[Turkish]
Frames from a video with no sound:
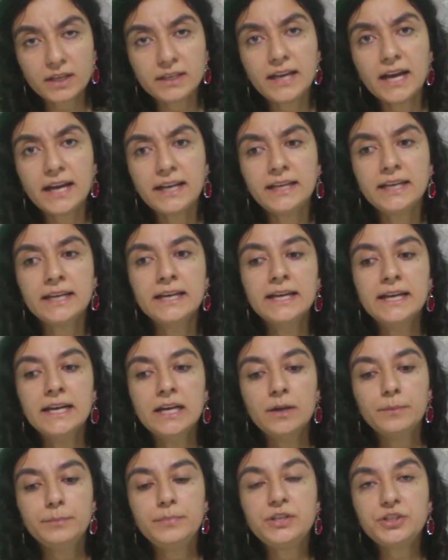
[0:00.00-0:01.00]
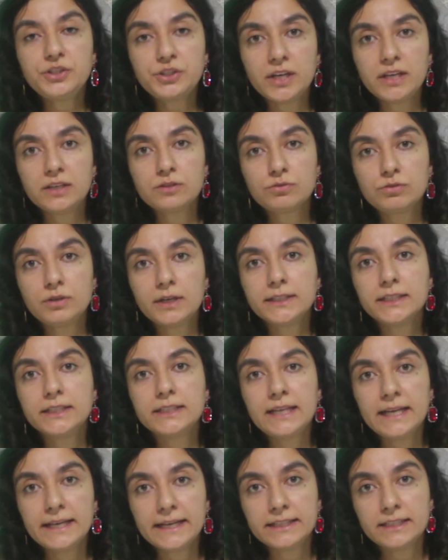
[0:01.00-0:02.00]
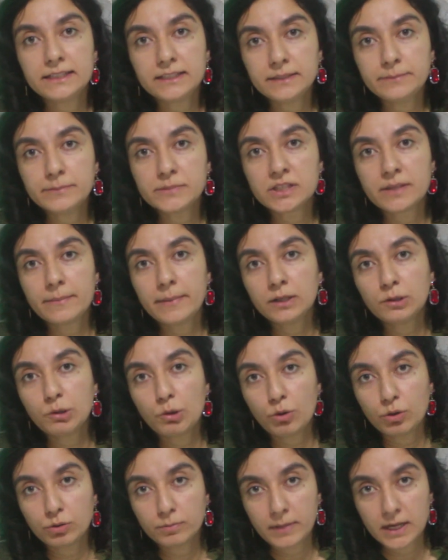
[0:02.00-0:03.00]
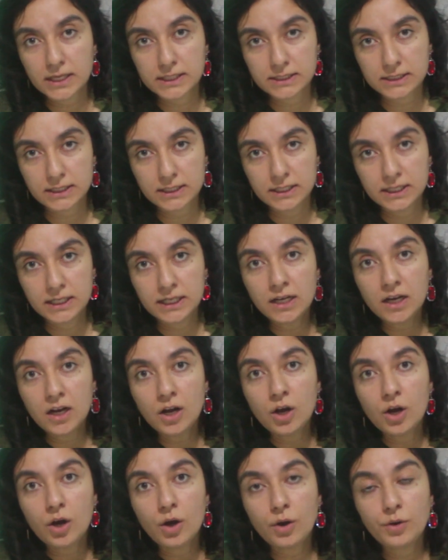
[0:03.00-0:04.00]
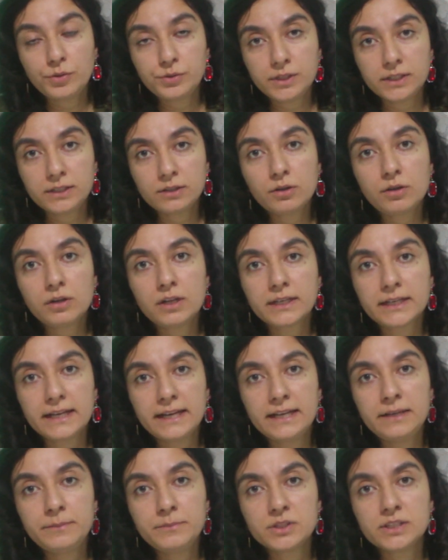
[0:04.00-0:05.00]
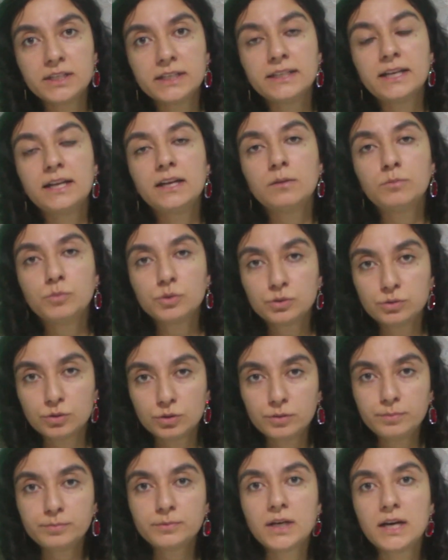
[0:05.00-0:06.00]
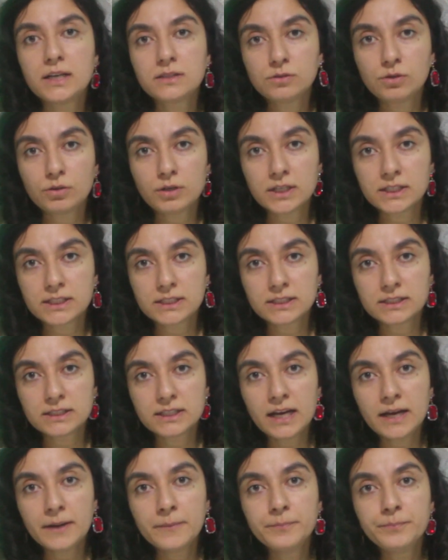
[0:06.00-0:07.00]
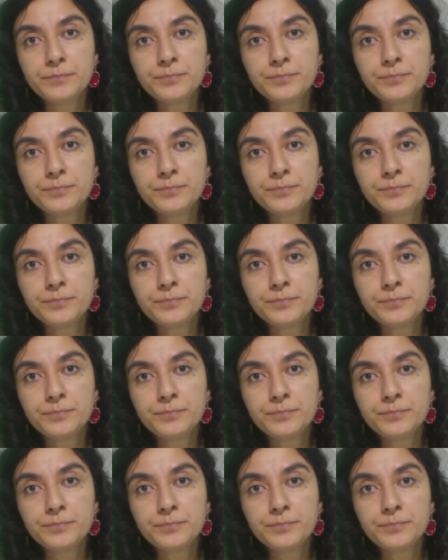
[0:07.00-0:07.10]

Yani bir şeyi sürekli dile getirdiğimiz zaman olmazdı. Öncelikli olarak elimizdekilerle mutlu olup daha sonrasında